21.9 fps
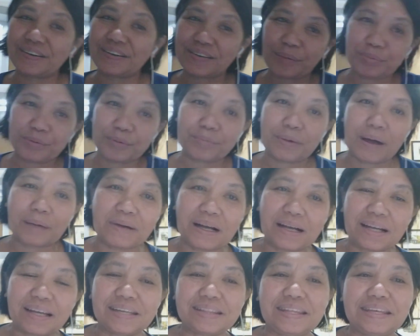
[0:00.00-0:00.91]
ko na po
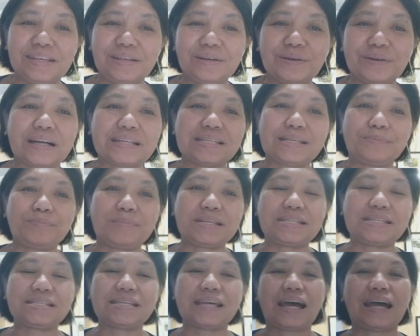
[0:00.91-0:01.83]
babanggitin yung kasi
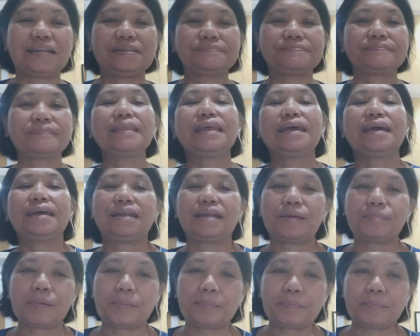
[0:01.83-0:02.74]
minsan
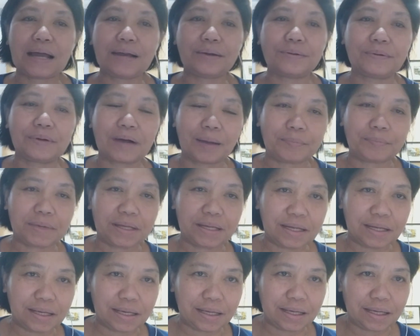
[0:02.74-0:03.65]
napapalo kami
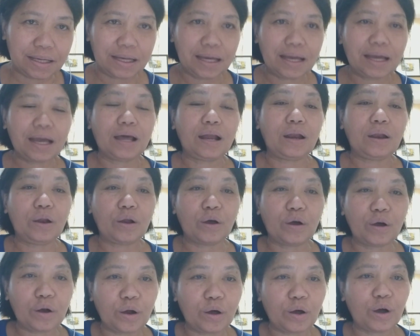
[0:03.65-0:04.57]
ni
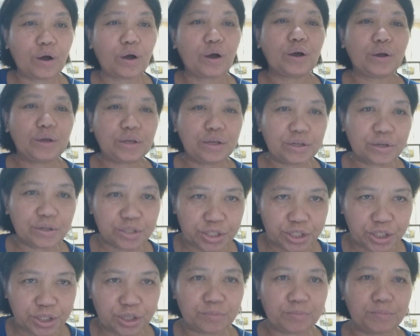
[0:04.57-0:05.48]
Lolo
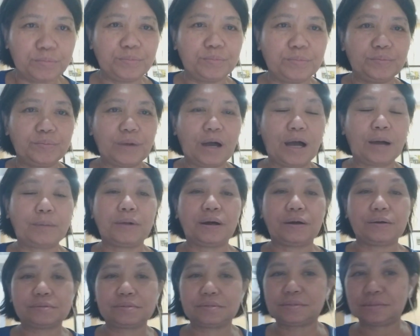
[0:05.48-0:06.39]
YouTube
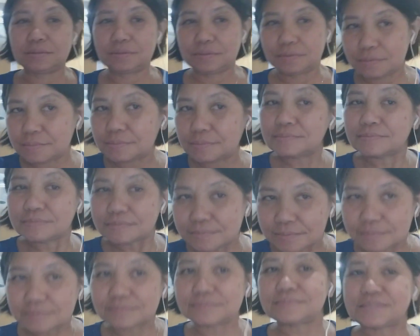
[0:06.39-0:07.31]
about
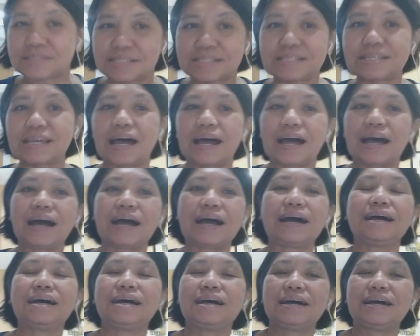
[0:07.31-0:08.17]
sa